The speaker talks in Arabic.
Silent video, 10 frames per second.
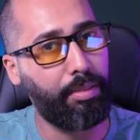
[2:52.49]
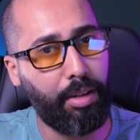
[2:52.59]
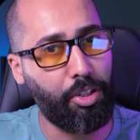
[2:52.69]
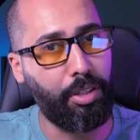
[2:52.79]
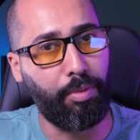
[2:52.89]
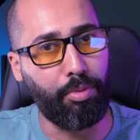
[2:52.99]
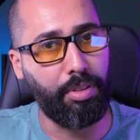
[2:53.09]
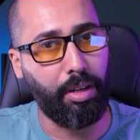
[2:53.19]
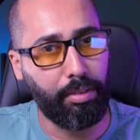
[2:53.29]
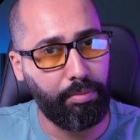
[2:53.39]
وكتشد الفلوس
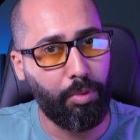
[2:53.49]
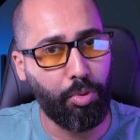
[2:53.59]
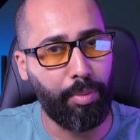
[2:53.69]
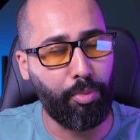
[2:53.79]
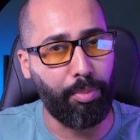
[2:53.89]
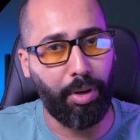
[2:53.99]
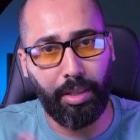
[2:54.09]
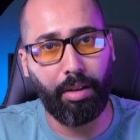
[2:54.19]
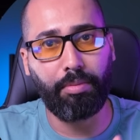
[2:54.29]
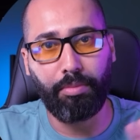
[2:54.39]
ديالك تو سامبلومون
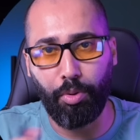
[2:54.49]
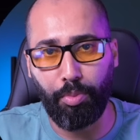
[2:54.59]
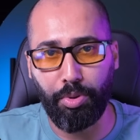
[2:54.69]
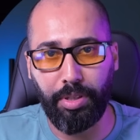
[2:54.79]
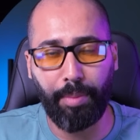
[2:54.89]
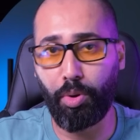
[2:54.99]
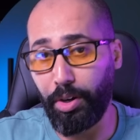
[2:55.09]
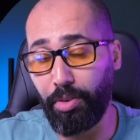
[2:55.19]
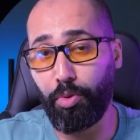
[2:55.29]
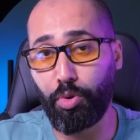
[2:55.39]
هذا لو بلو سامبل دونك
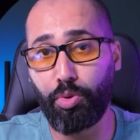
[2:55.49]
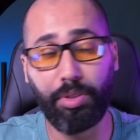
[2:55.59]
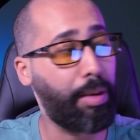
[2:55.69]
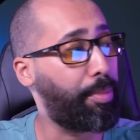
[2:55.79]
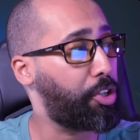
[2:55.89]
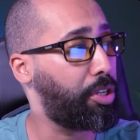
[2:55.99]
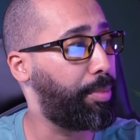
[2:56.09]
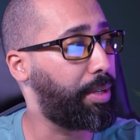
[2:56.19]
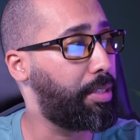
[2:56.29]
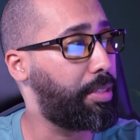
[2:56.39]
هنا اون فونكسيون ديال المارشي اللي
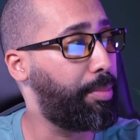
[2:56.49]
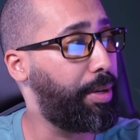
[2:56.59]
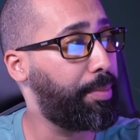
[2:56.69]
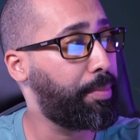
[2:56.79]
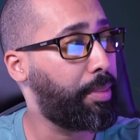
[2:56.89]
بغيتي تسيبلي